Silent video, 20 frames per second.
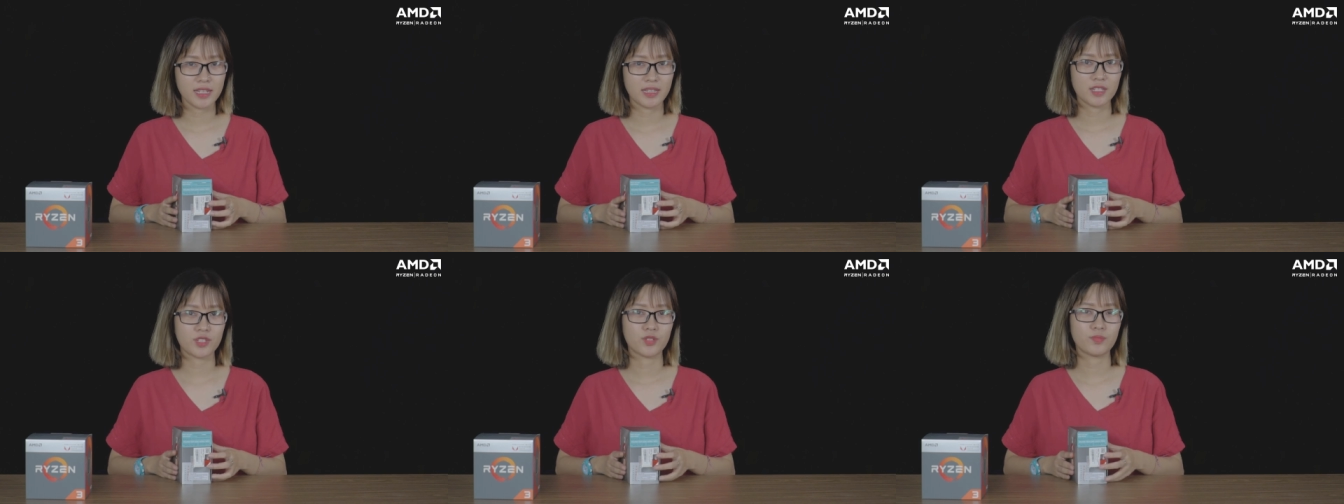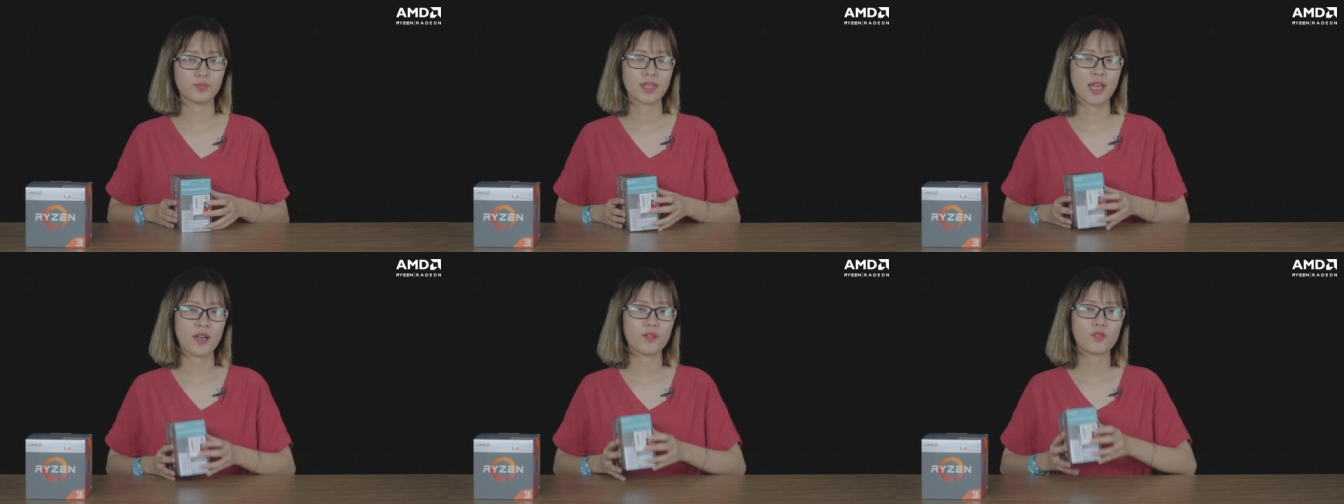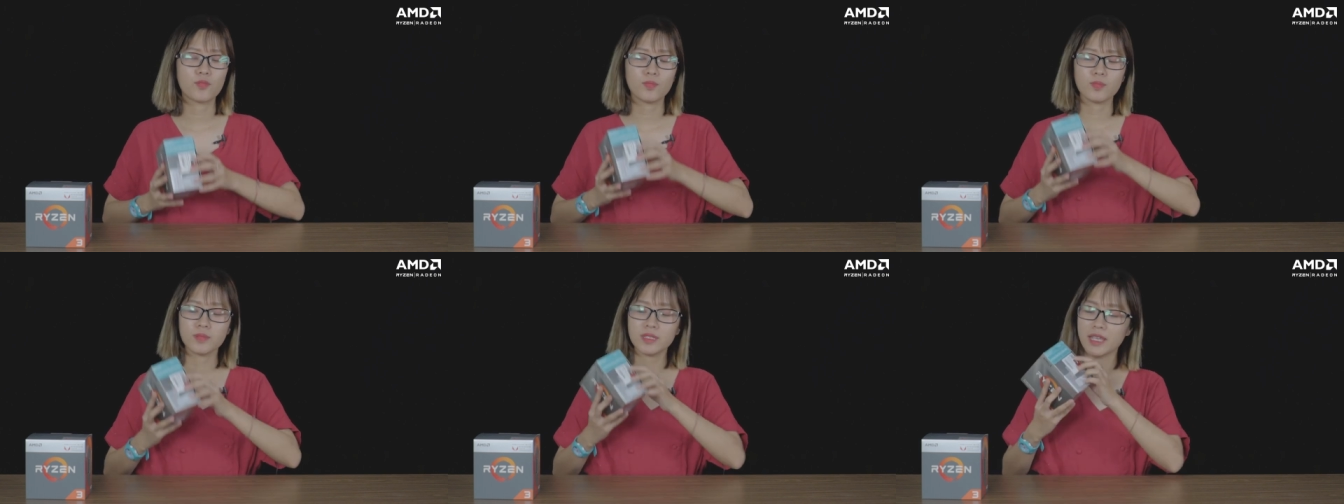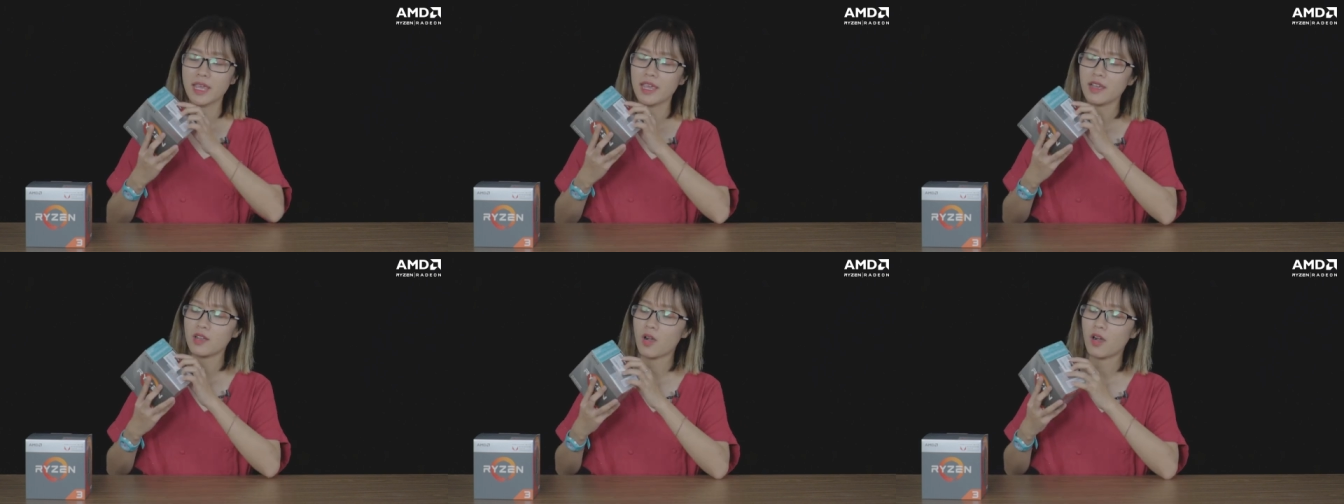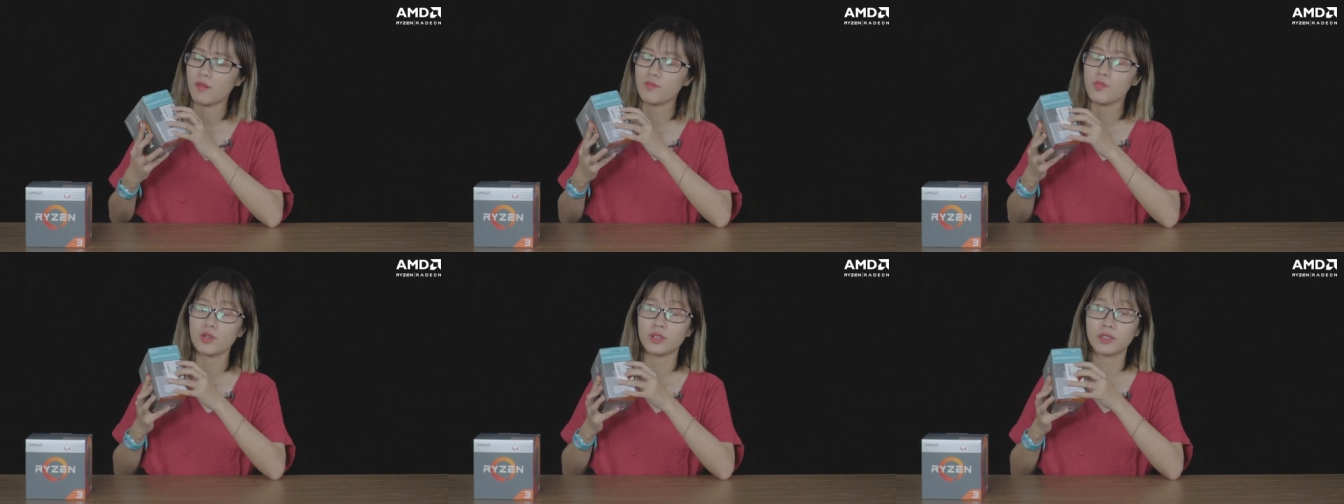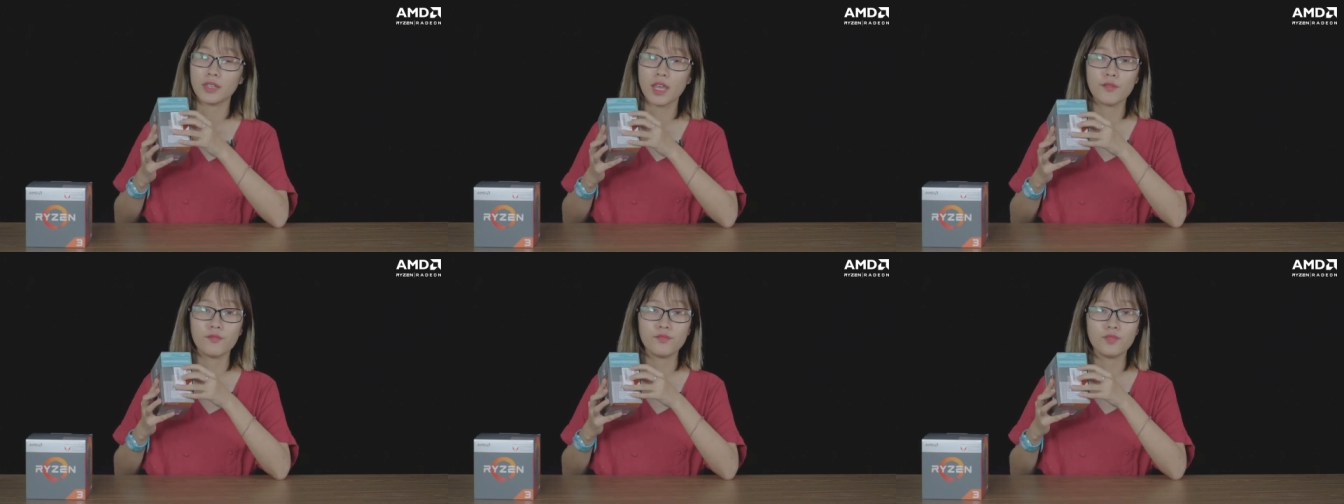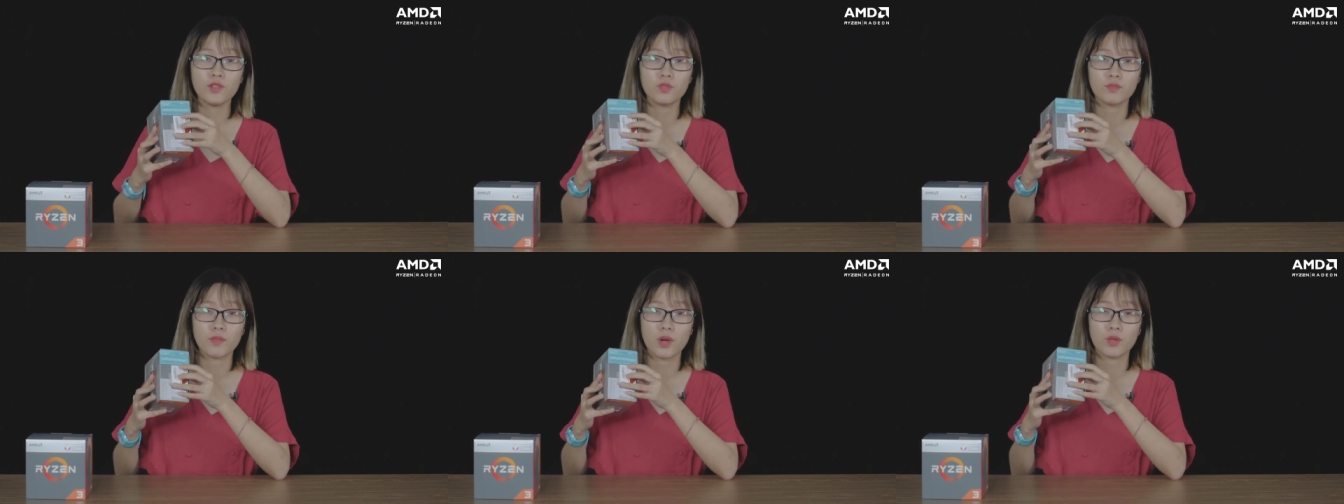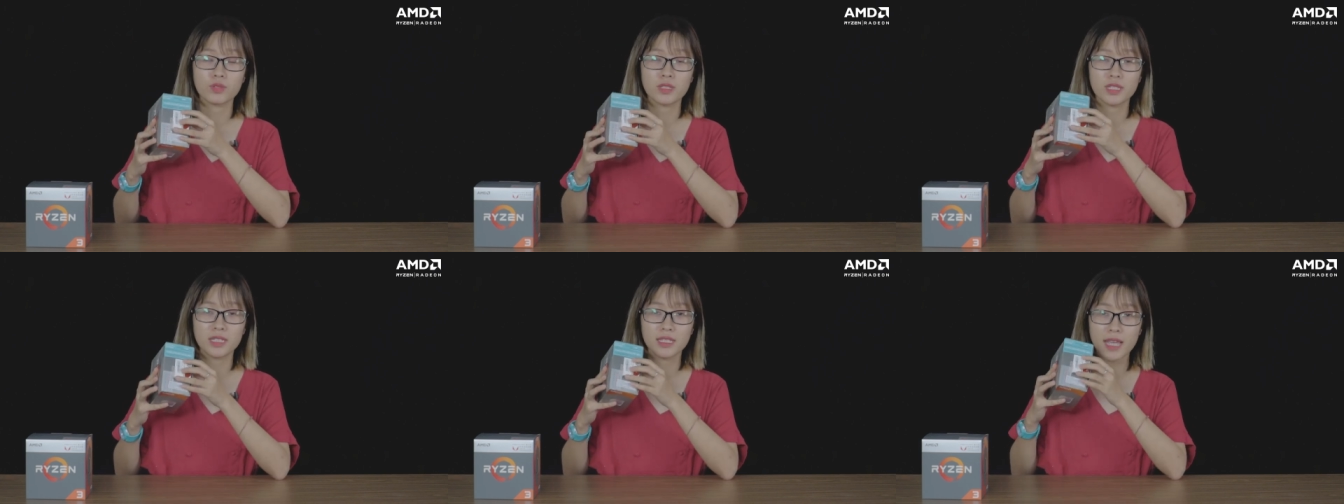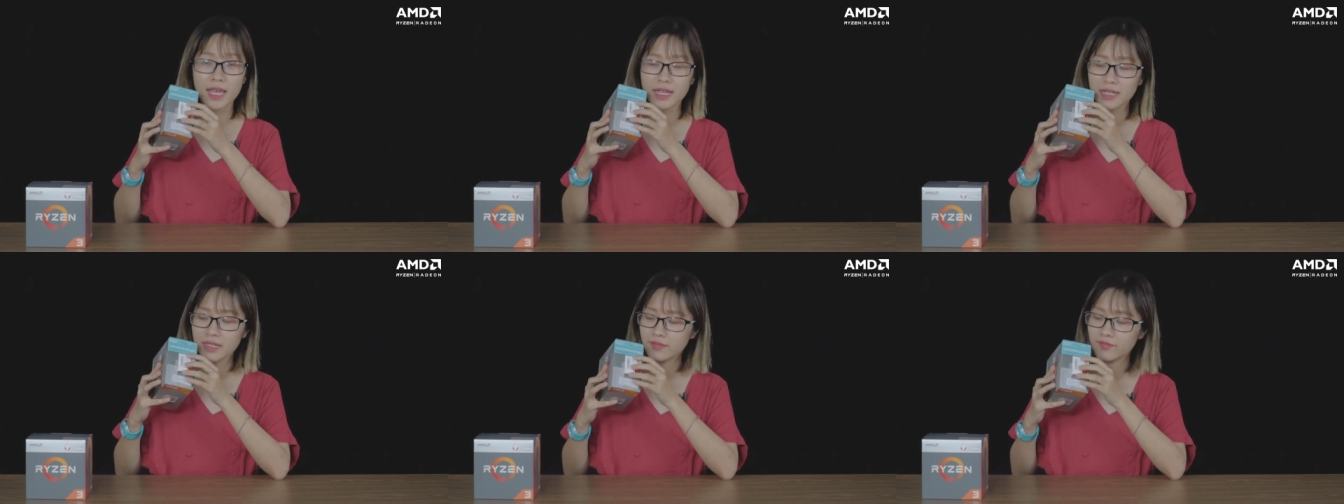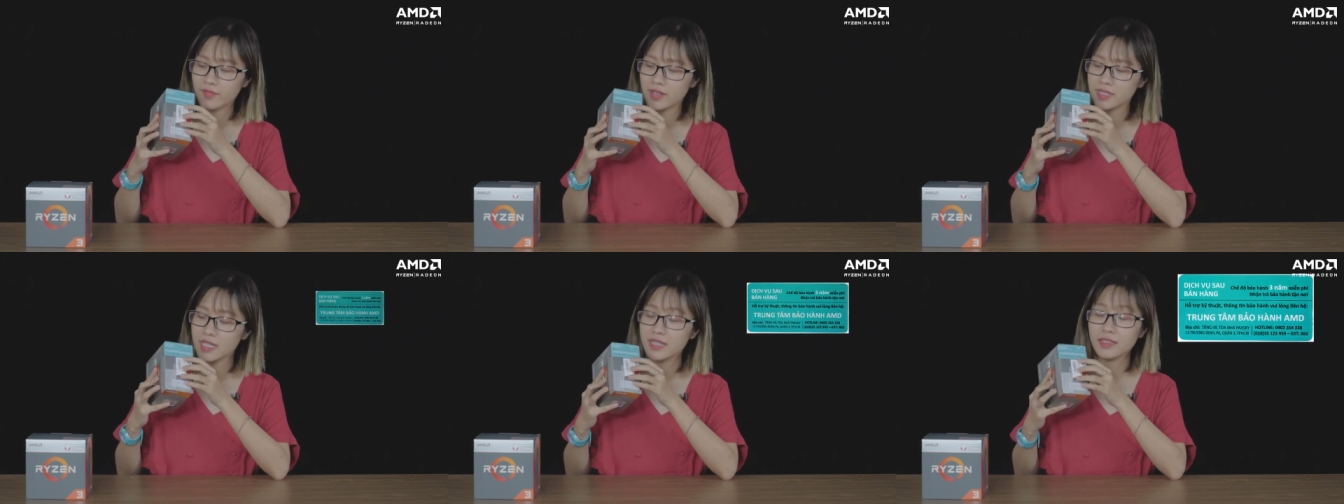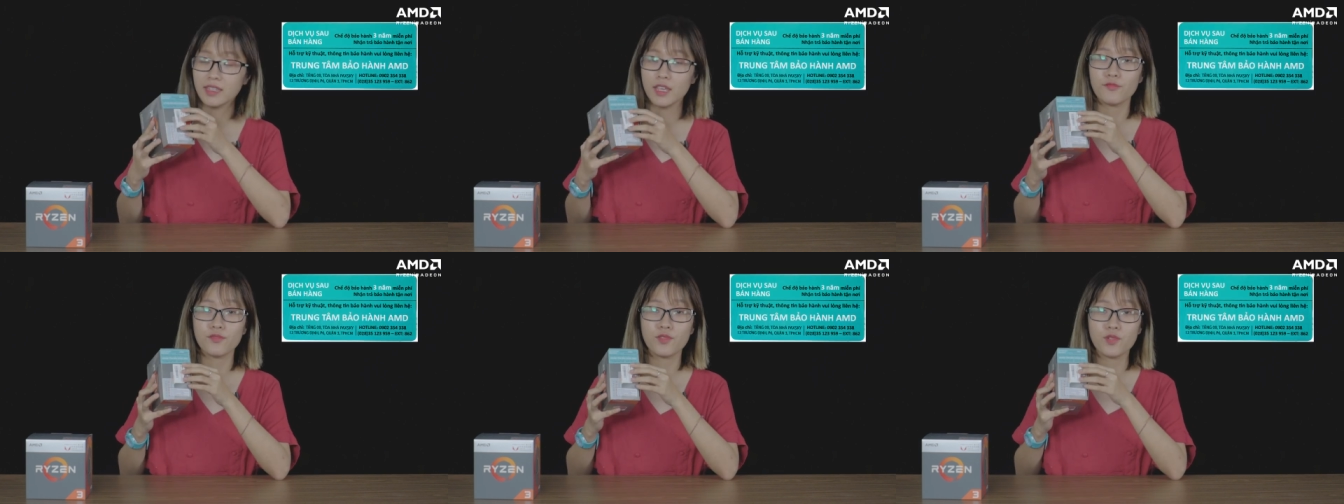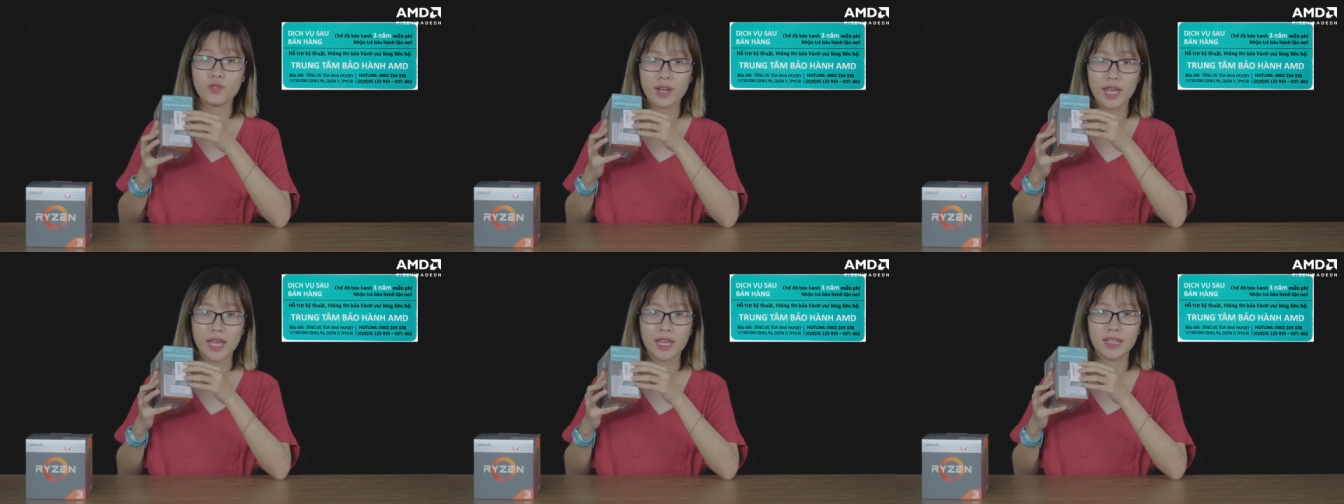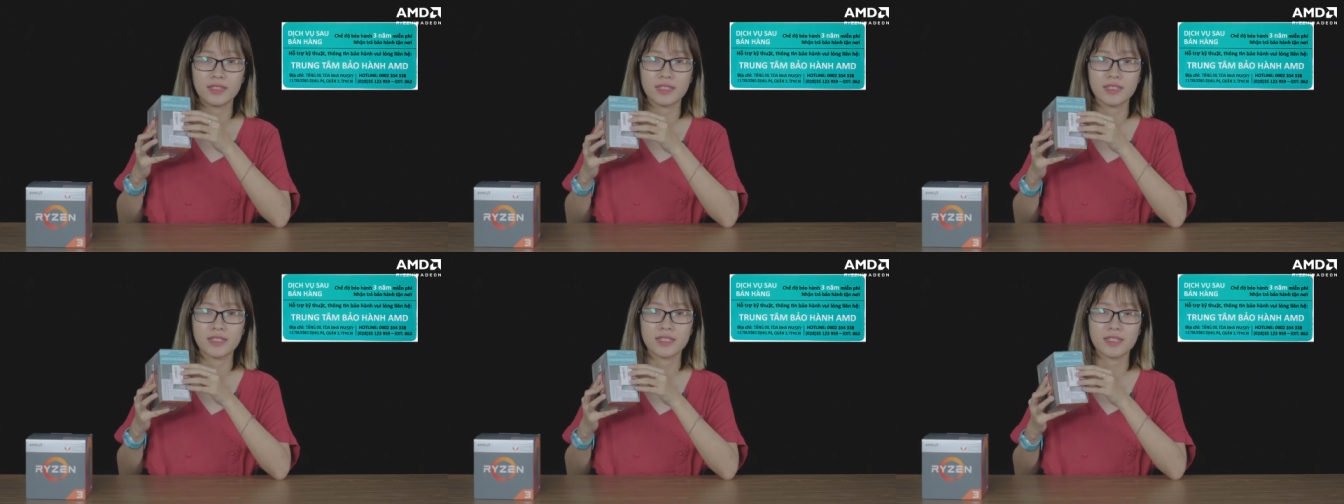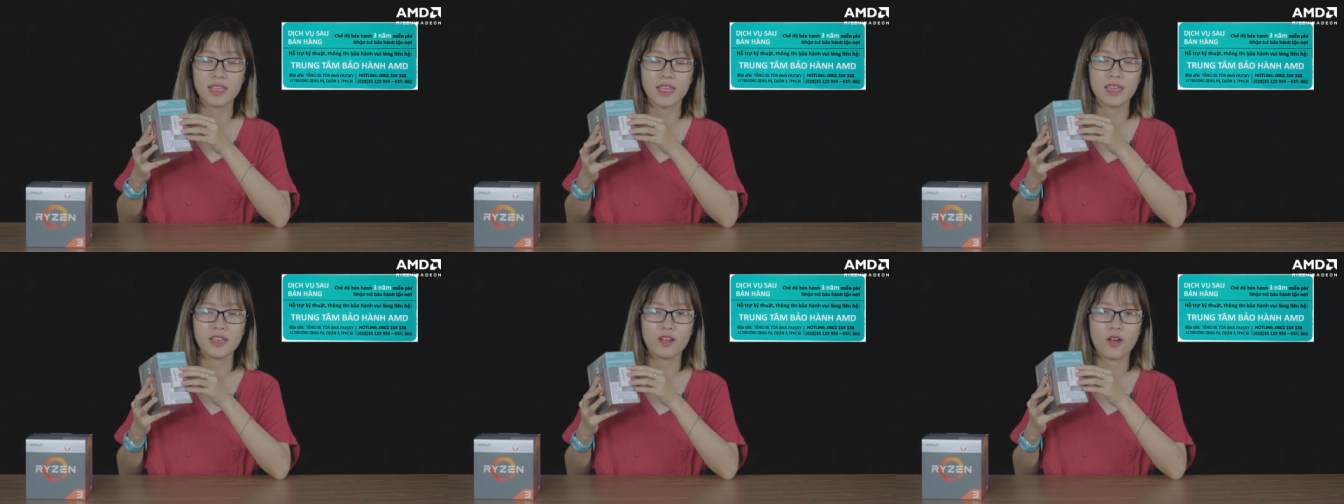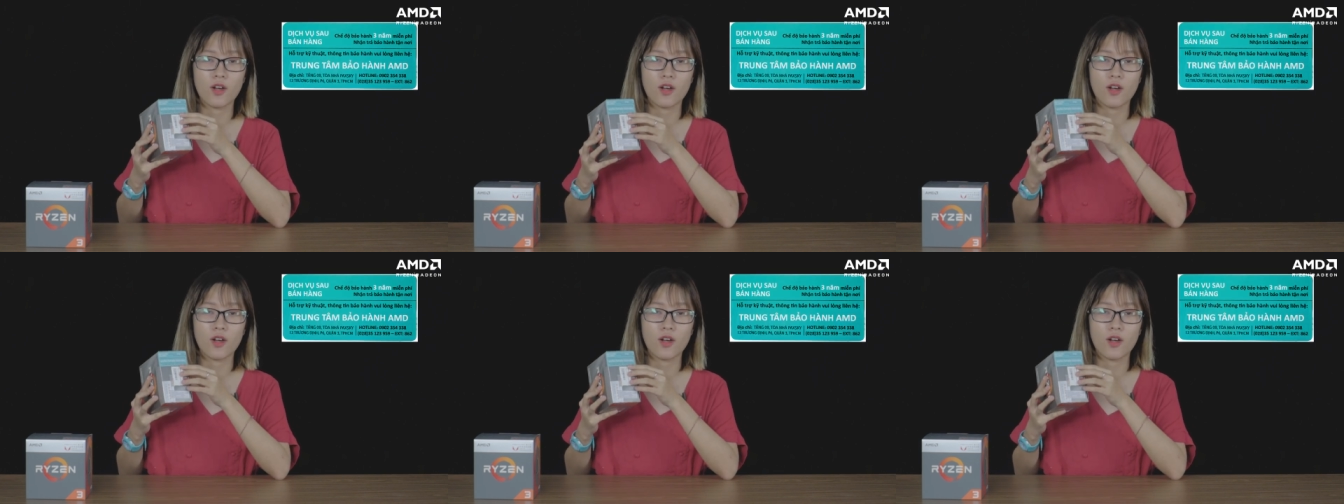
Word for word: thì chúng ta cũng sẽ có một tem phụ màu xanh và trên tem phụ này thì sẽ